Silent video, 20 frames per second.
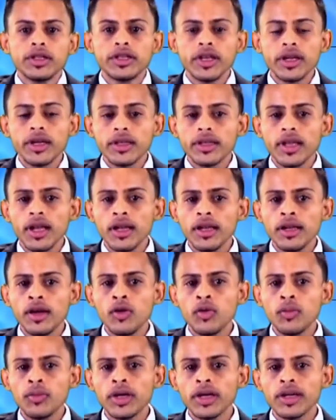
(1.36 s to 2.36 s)
جرت
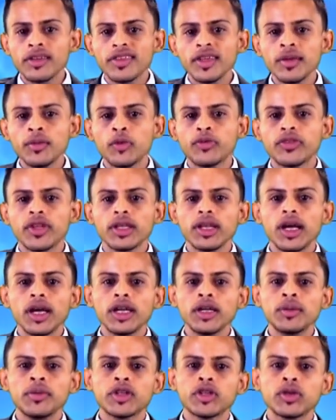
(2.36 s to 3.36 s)
اليوم مراسيم
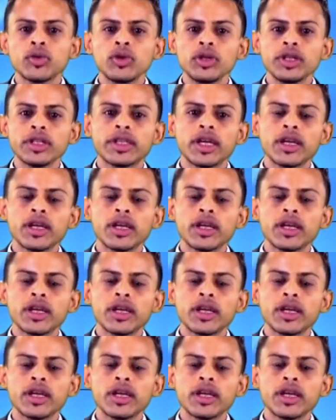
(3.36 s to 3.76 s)
افتتاح مشروع